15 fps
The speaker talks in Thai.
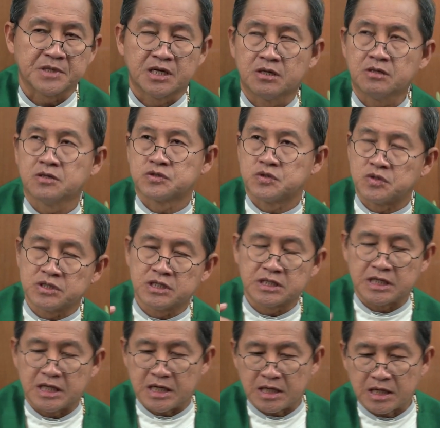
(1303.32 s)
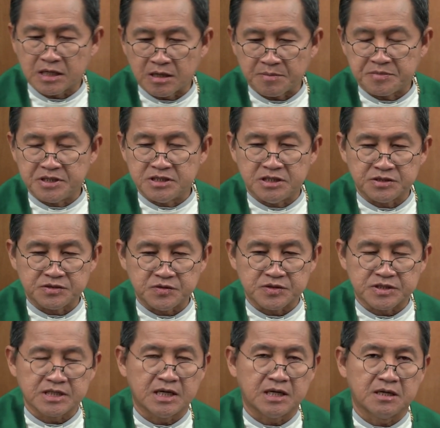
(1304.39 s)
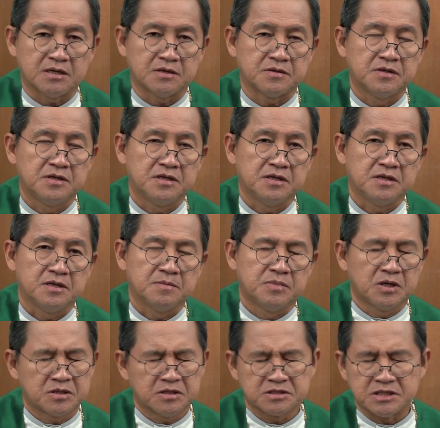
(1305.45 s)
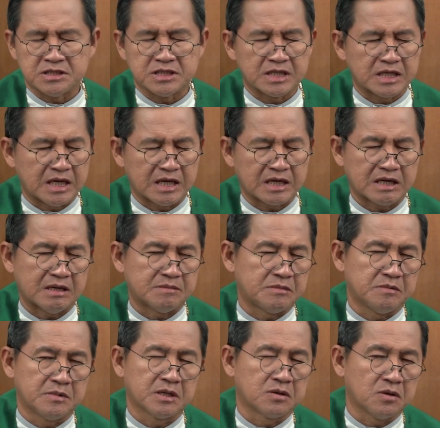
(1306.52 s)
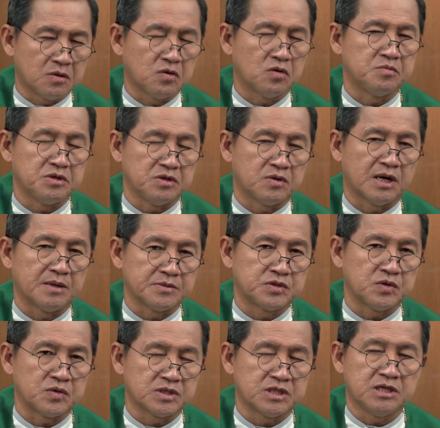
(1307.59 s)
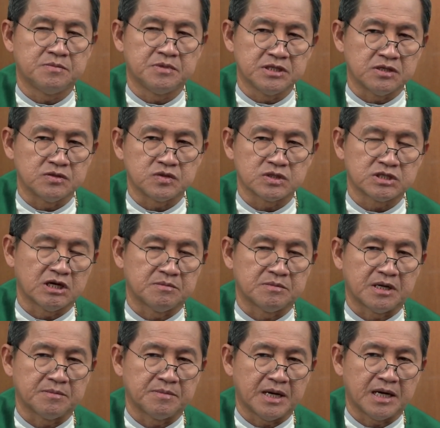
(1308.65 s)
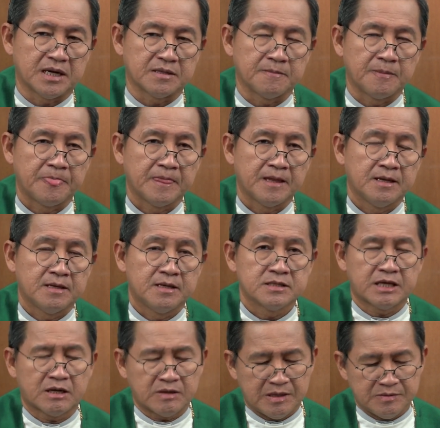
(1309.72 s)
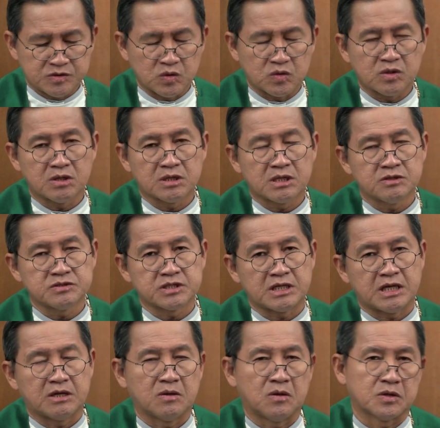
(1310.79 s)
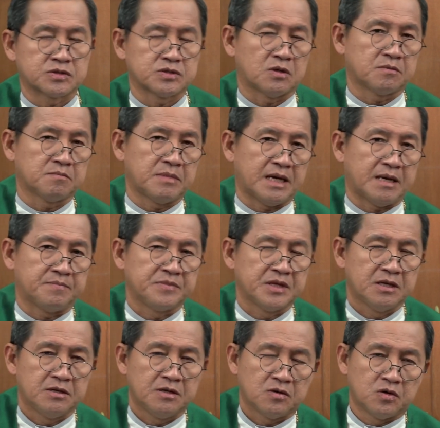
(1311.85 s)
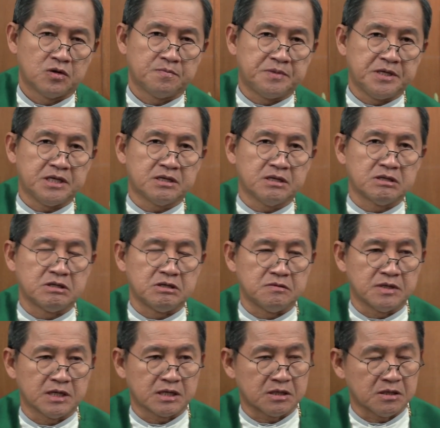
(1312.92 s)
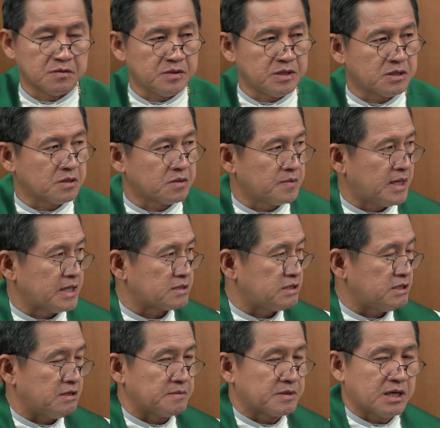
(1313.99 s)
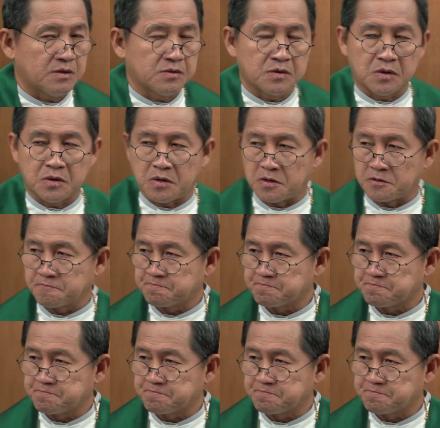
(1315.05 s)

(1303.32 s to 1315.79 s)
แล้วก็สนทนากับพระเยซูเจ้าพ่อก็จินตนาการไปว่าเขาคงมีความสุขที่พระเยซูเจ้ามาบ้าน แต่ความสุขของเขาแสดงออกสองแบบ คนพี่ก็คือว่ากวีก็ว่าเตรียมข้าวของ